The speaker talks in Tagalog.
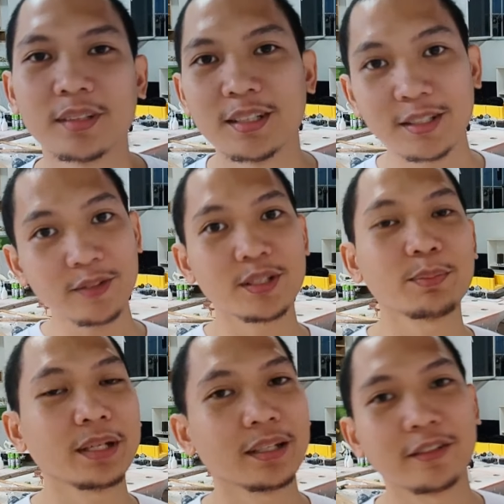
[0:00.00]
So,
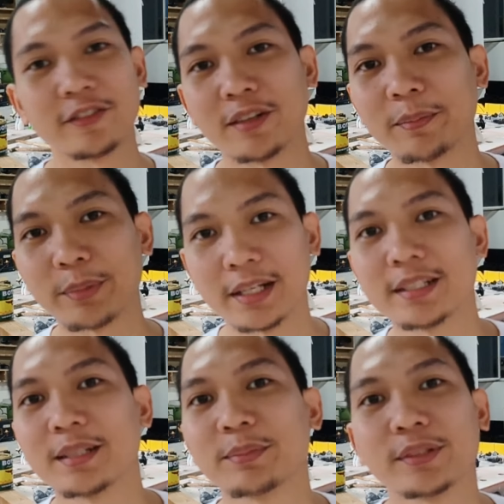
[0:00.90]
speaking of uh,
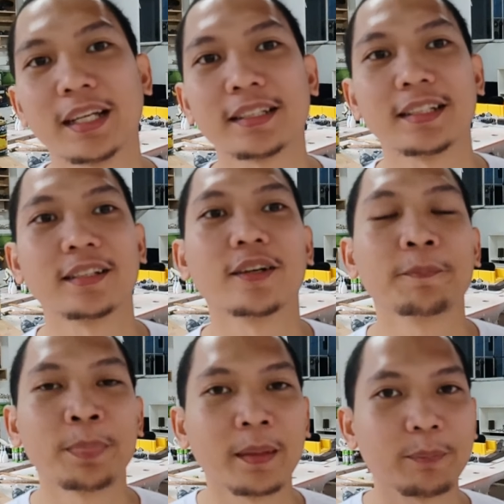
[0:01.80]
pricing po natin, ano,
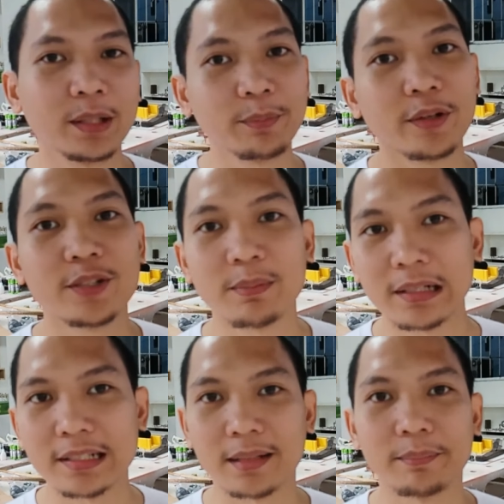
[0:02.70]
pwede po kayong
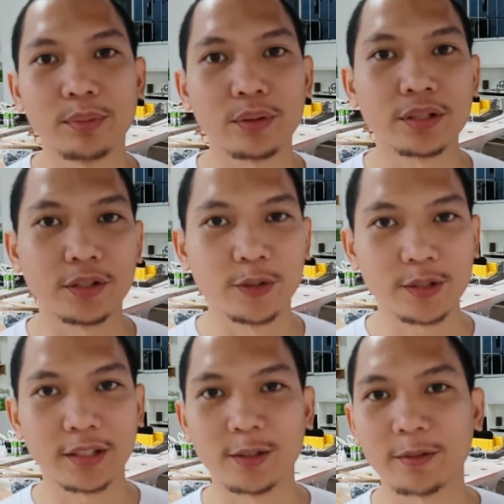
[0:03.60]
sumali sa Bosch
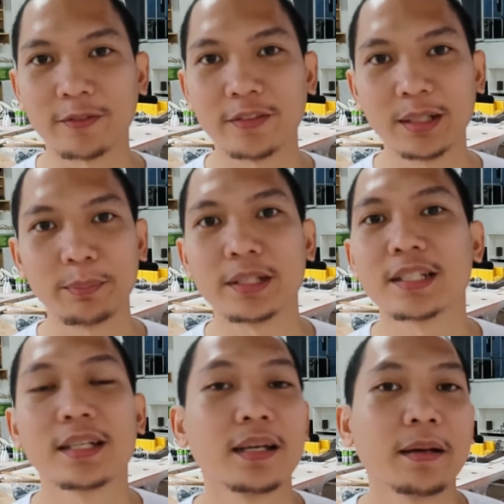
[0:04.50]
User Group
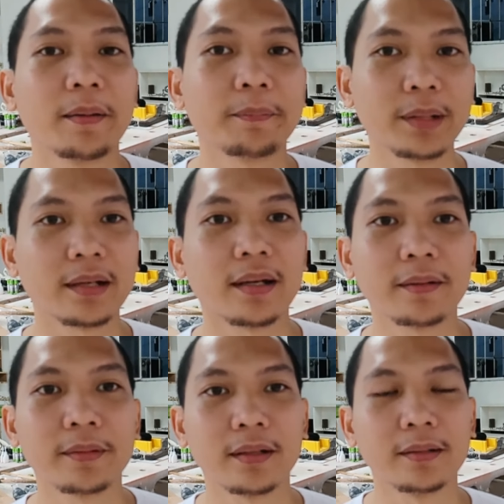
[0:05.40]
Philippines
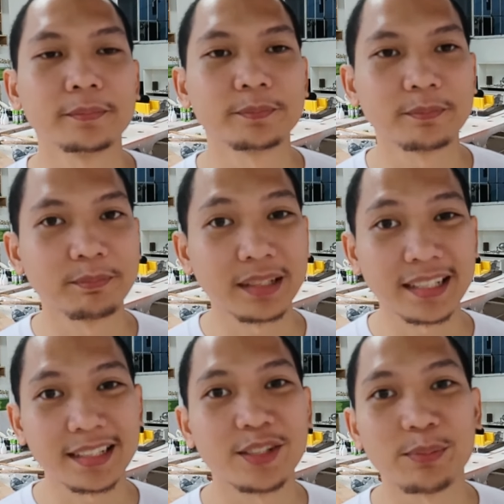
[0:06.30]
para um,
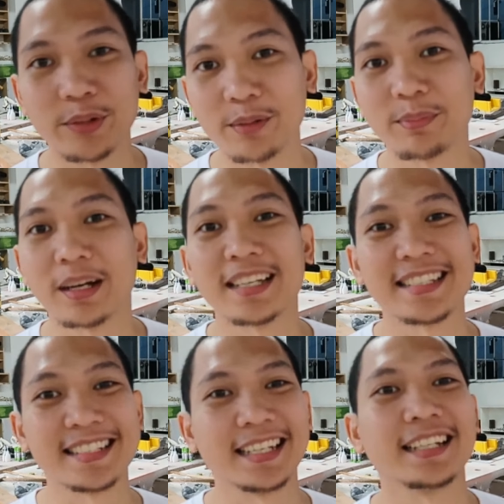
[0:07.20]
makikita nyo po yung mga
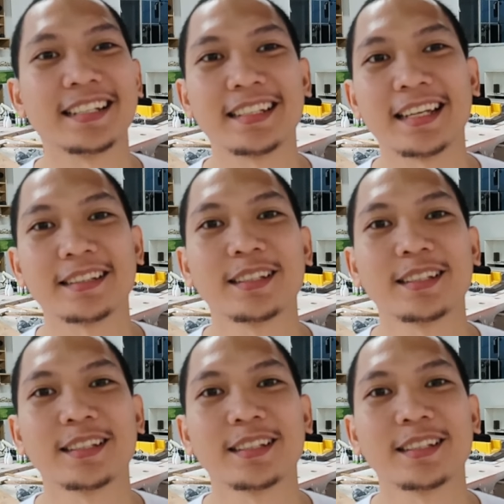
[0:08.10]
sale. Yan.